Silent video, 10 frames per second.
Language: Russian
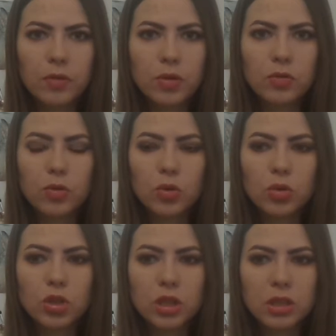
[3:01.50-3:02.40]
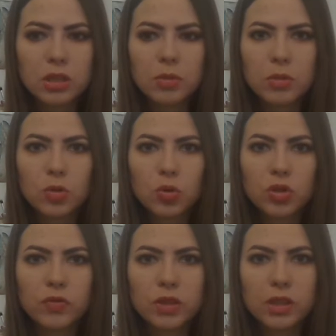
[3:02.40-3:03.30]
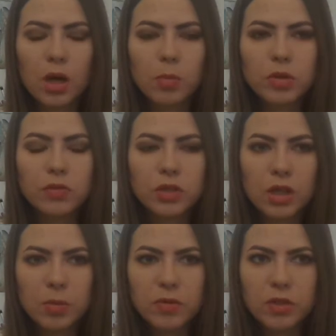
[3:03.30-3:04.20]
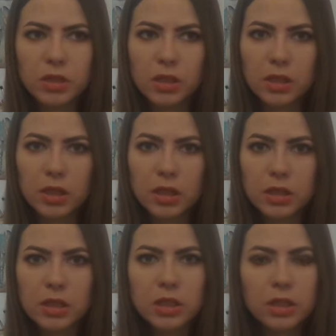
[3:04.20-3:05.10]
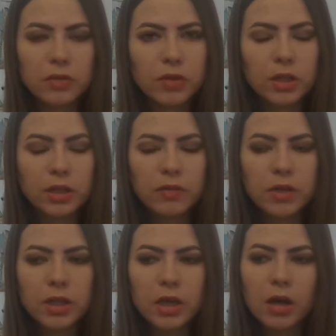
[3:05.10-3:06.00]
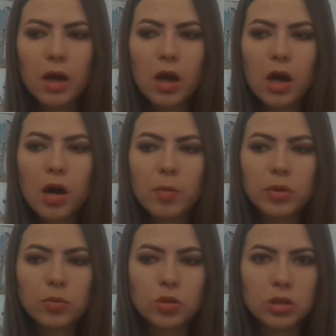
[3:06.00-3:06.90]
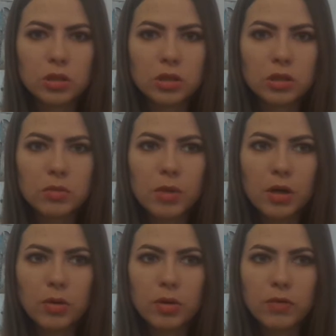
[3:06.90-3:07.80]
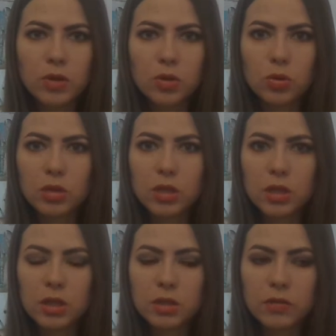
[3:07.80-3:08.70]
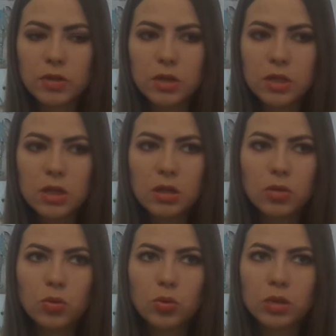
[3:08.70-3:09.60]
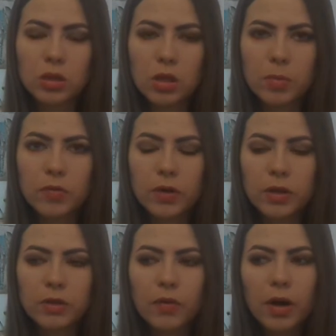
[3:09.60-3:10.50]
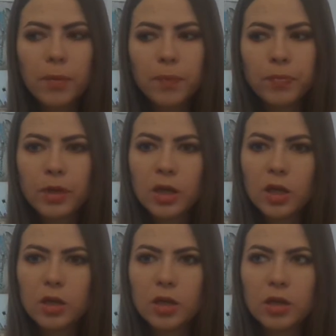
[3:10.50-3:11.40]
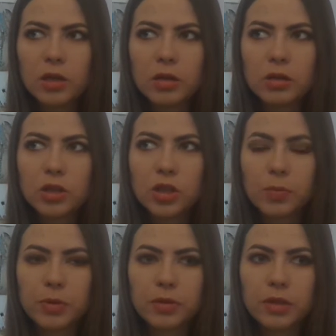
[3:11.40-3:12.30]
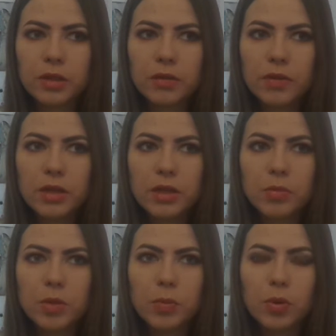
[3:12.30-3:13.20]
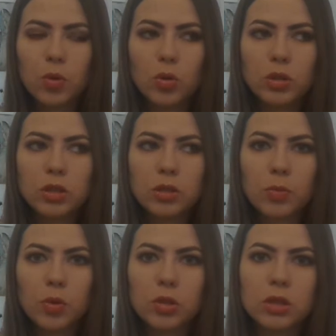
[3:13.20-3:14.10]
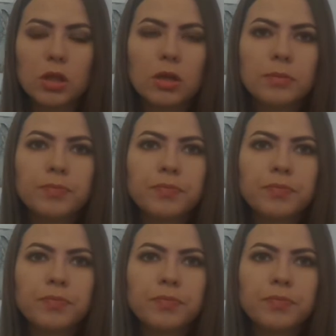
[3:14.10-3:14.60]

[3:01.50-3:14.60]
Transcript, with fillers: видео выходят часто, и мне нужно всегда быть в теме, всегда находить это вдохновение, потому что снимаю я видео три раза в неделю, но ну, иногда бывает два, и черпать вдохновение мне приходится просто